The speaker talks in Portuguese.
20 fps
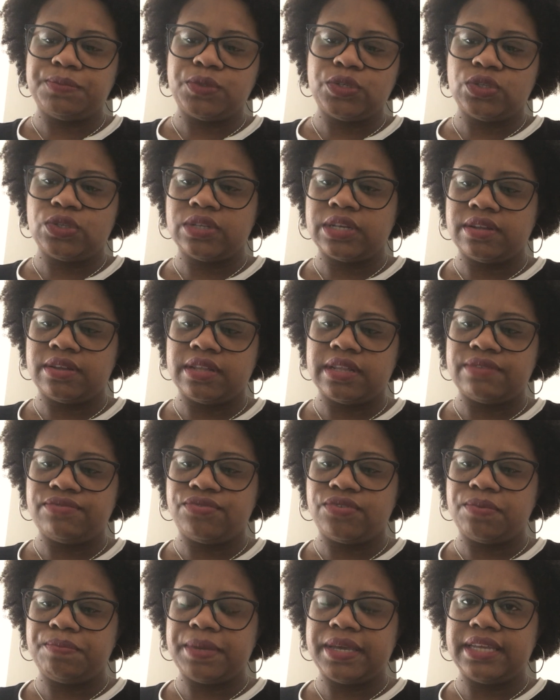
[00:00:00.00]
muito na, na
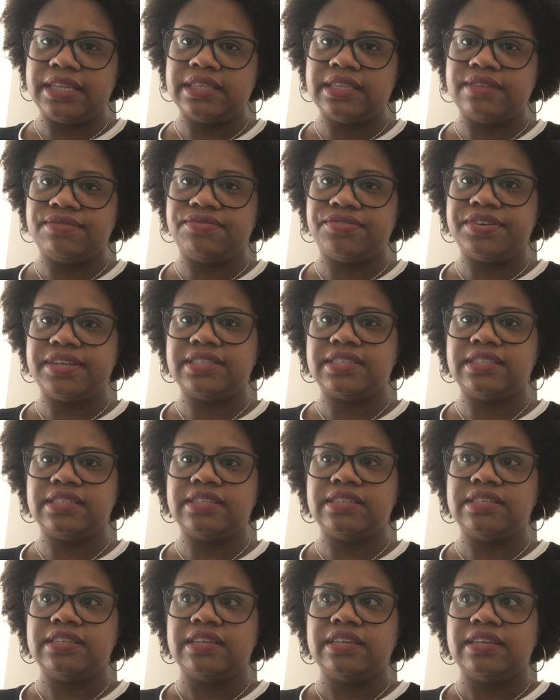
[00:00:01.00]
Fomenta foi
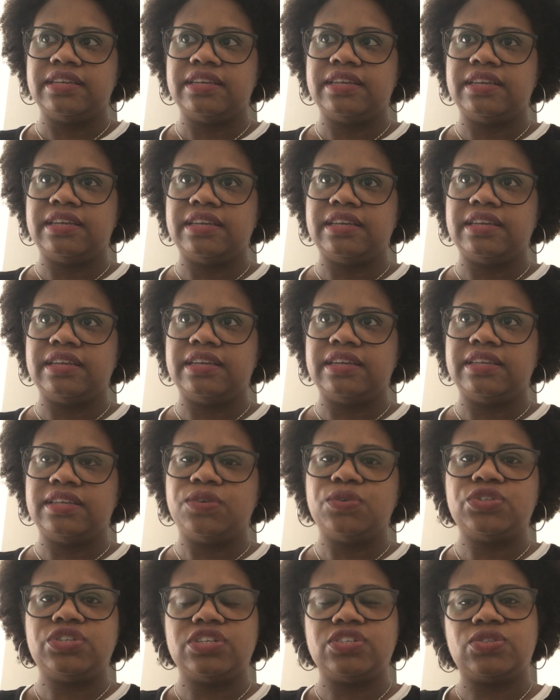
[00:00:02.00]
assim, é,
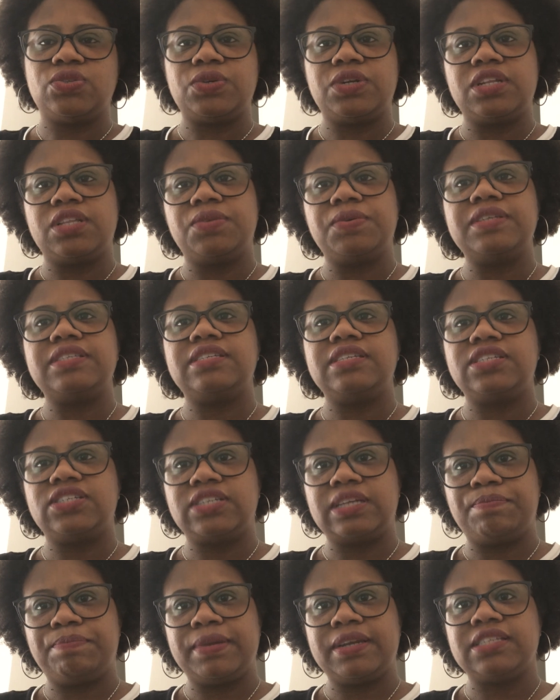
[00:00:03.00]
que o gestor ele não
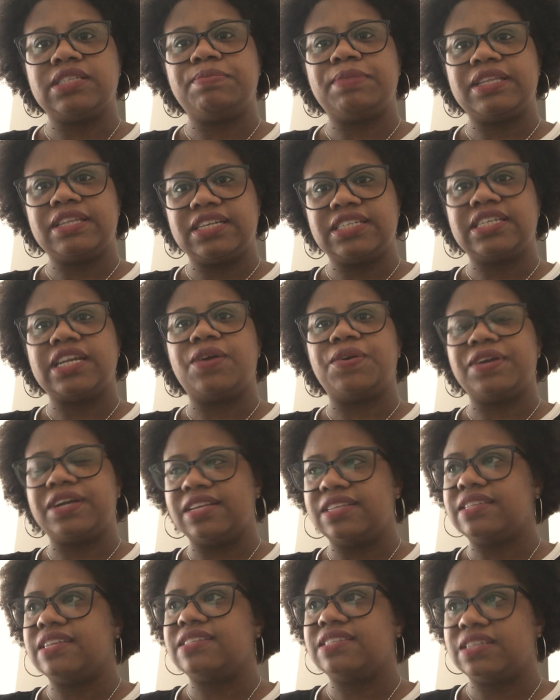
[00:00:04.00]
existe apenas para deixar a
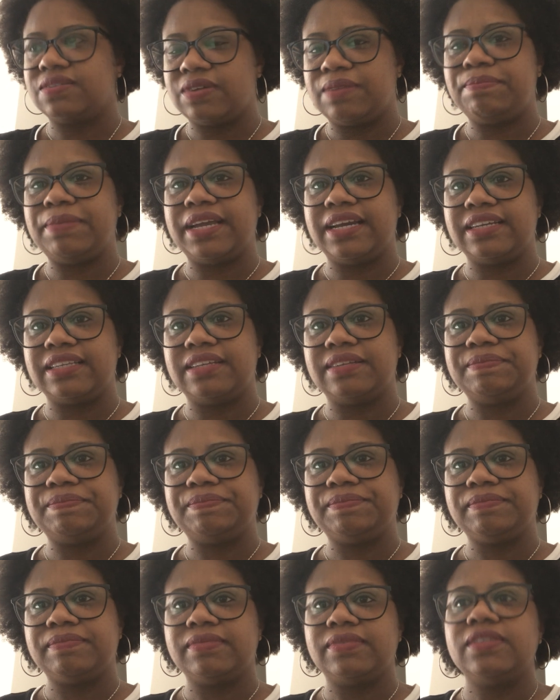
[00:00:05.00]
organização aberta.
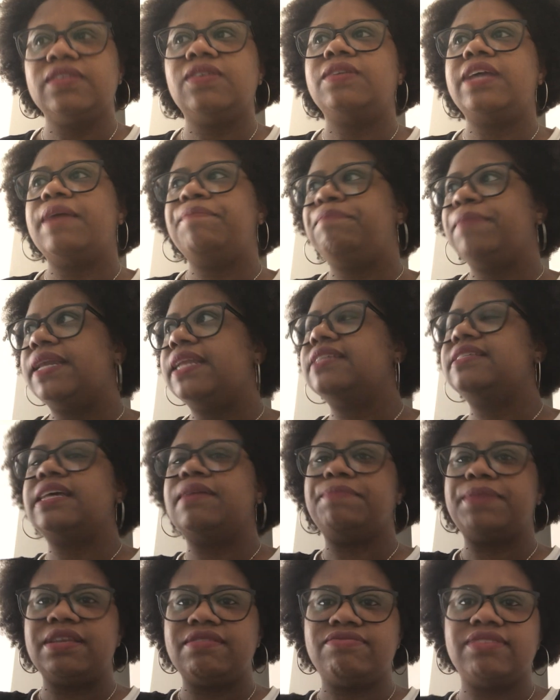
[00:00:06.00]
Então não é apenas
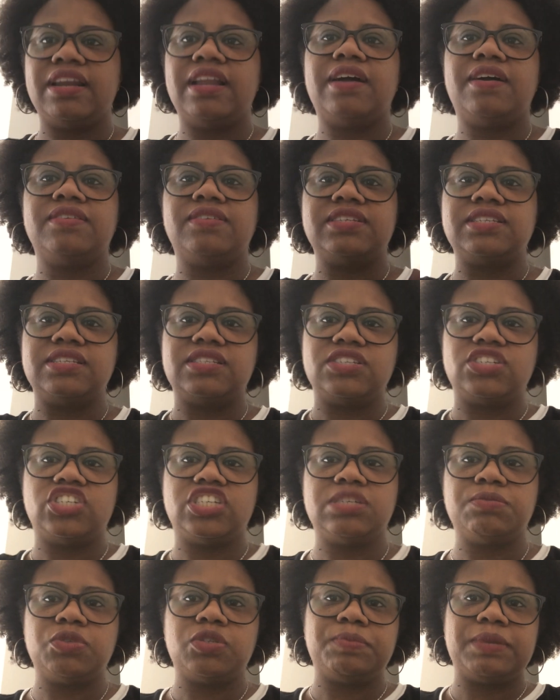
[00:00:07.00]
abrir e falar, ah, nós
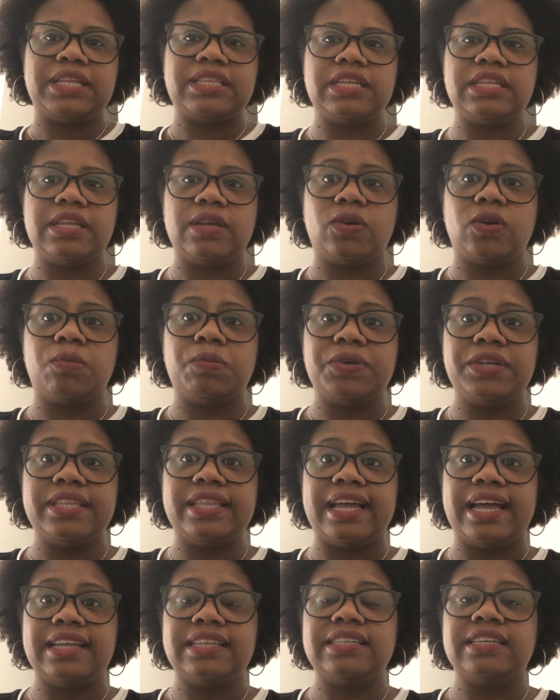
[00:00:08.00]
existimos para atender a
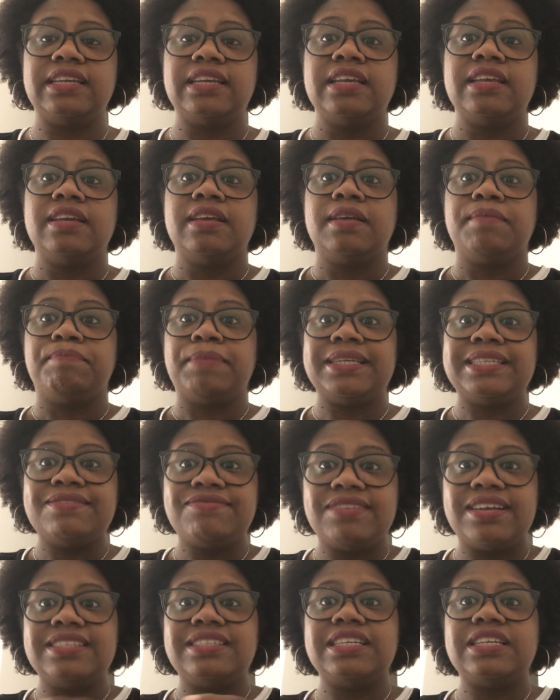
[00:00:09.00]
comunidade, mas é
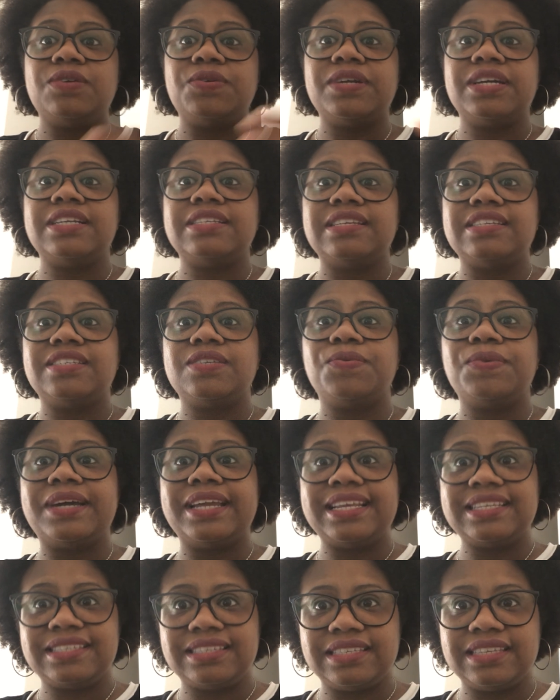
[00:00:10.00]
fazer a organização
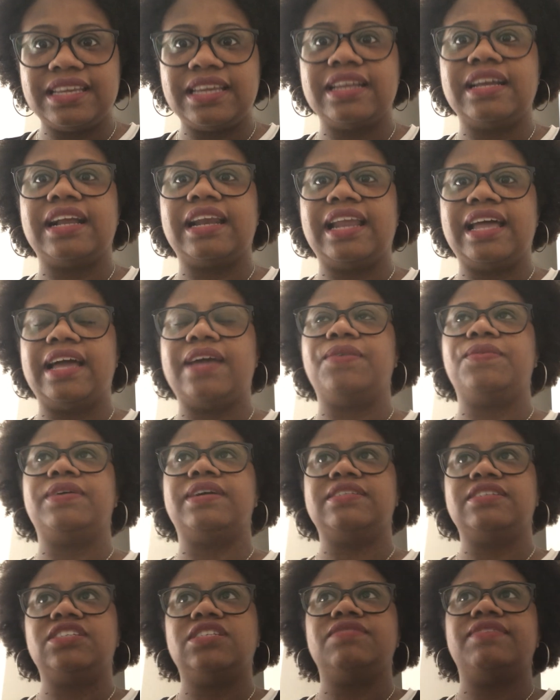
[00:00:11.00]
crescer. Claro,
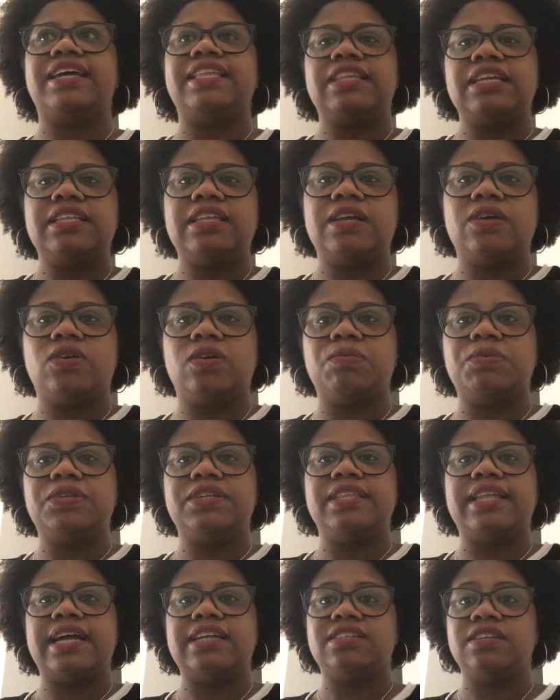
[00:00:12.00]
a gente vai atender a
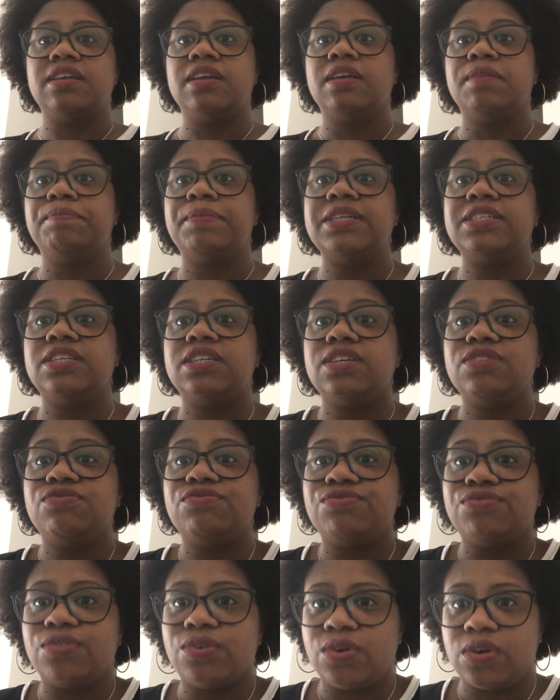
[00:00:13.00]
comunidade, mas de que
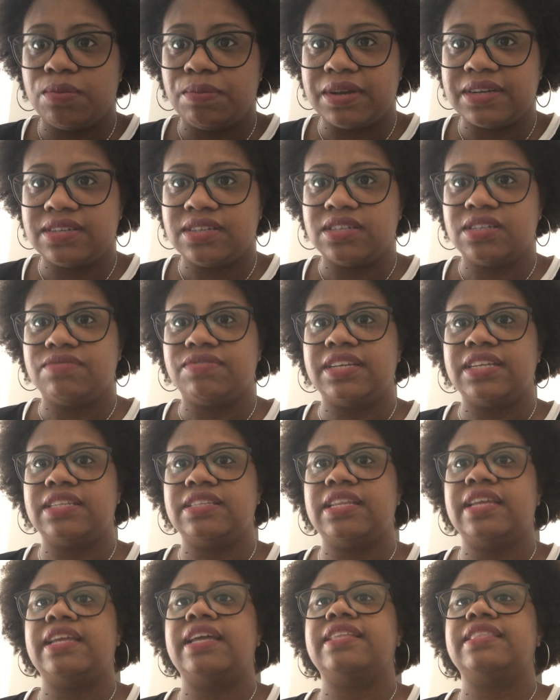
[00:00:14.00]
forma a gente vai
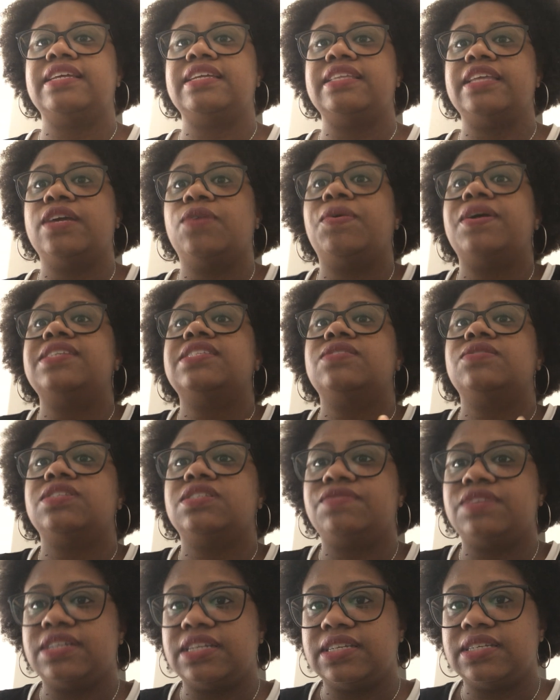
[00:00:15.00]
atender? Quais são
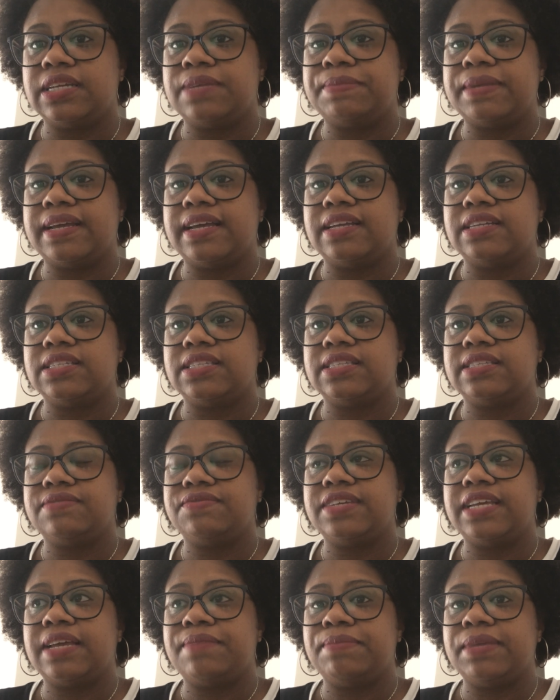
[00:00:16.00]
as, planeja as
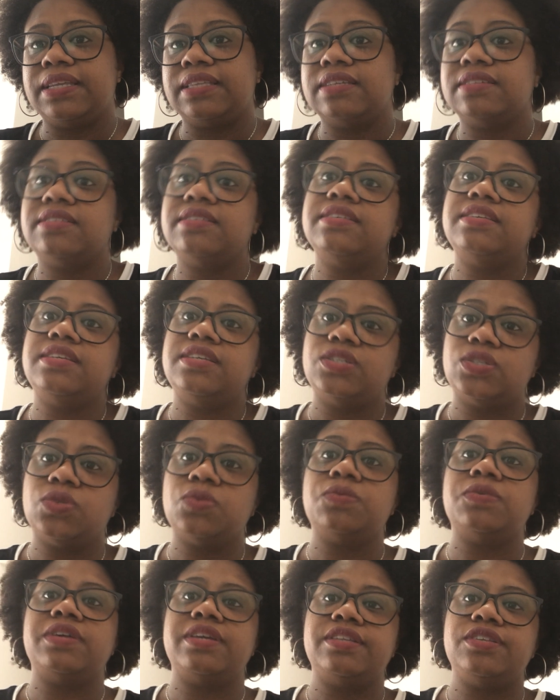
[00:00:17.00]
ferramentas? E
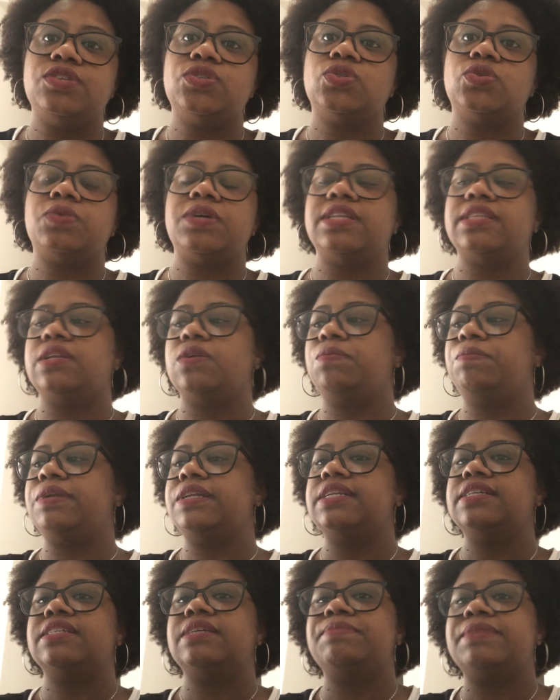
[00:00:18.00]
isso, né, nisso entra o
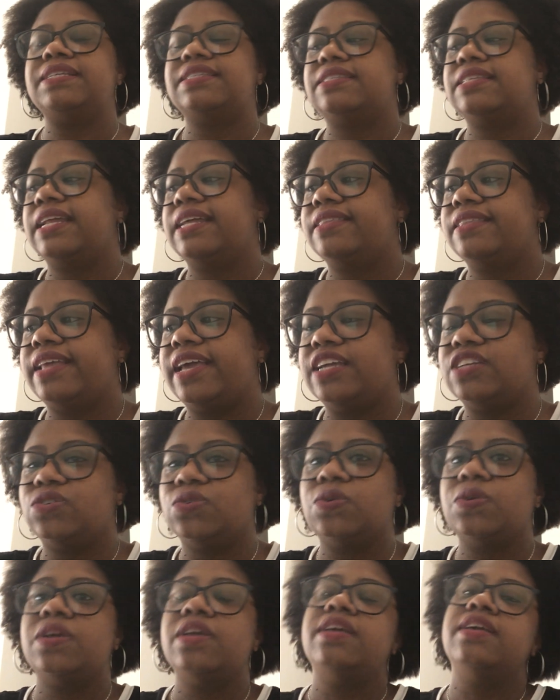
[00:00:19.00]
planejamento
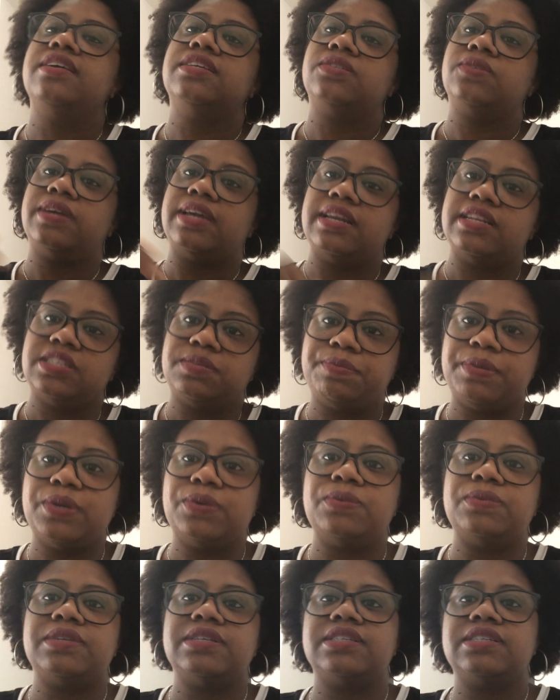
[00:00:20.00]
estratégico, que são aquelas
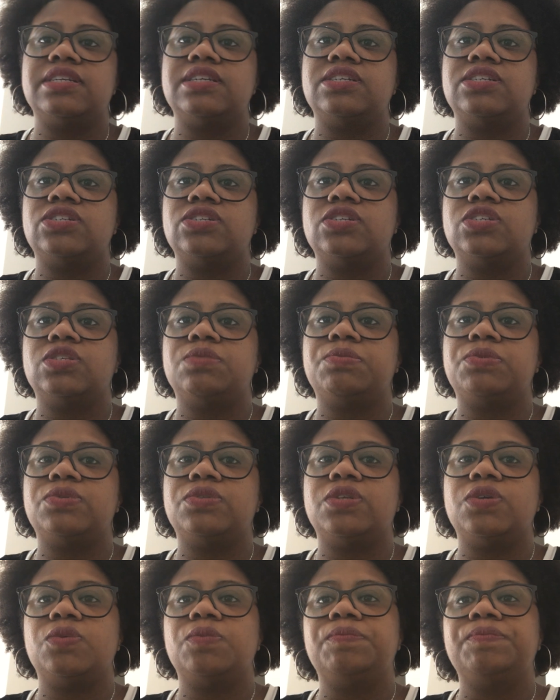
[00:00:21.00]
perguntas que a gente
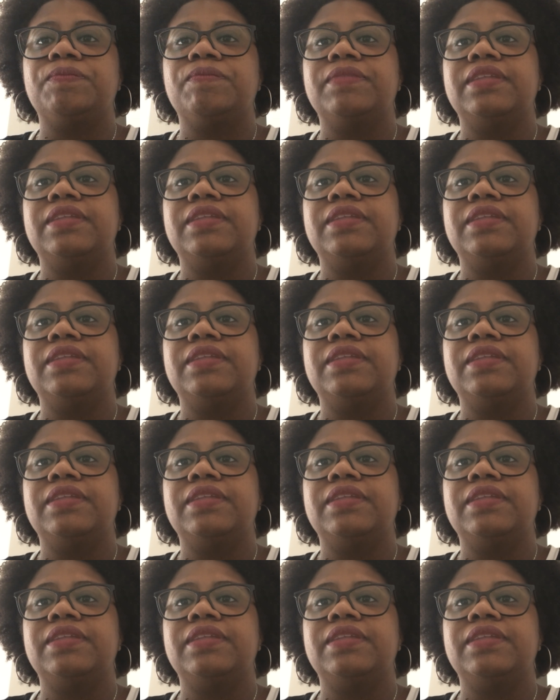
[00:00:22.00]
respondeu.